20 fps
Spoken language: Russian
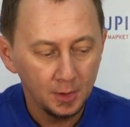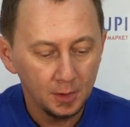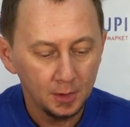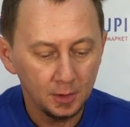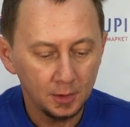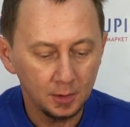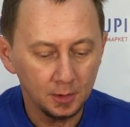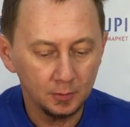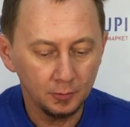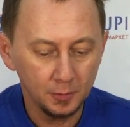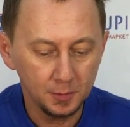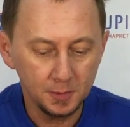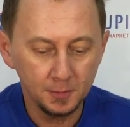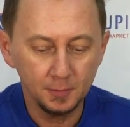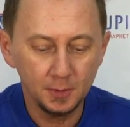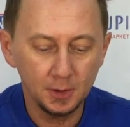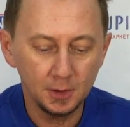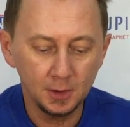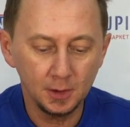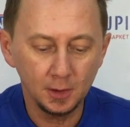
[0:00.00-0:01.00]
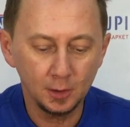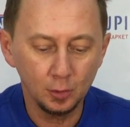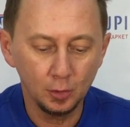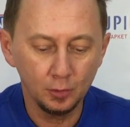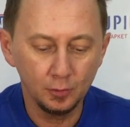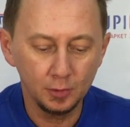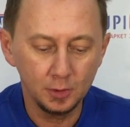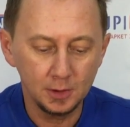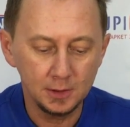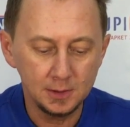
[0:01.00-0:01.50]
Э, в общем-то, это такой
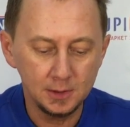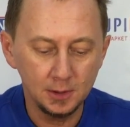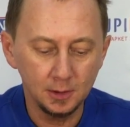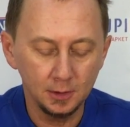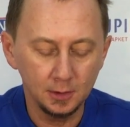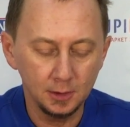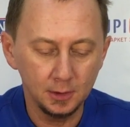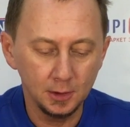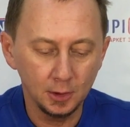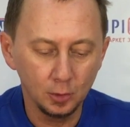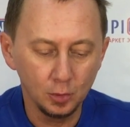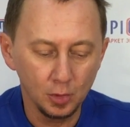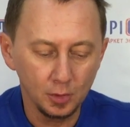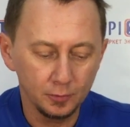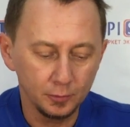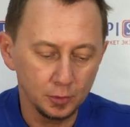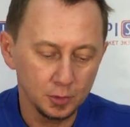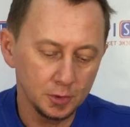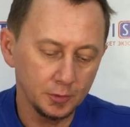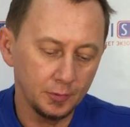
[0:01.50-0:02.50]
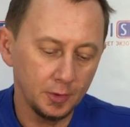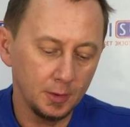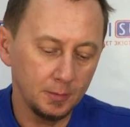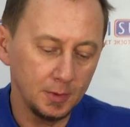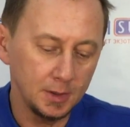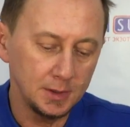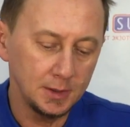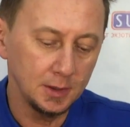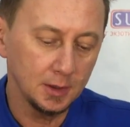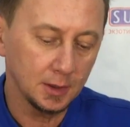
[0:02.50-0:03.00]
вот настенный декор, в то же
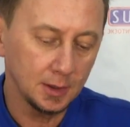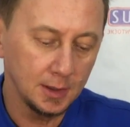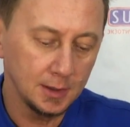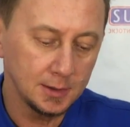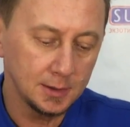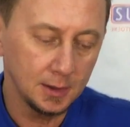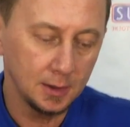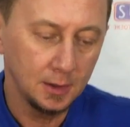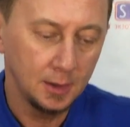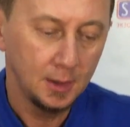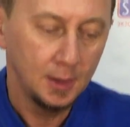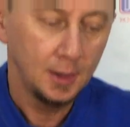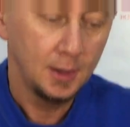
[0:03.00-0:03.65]
время зеркальце.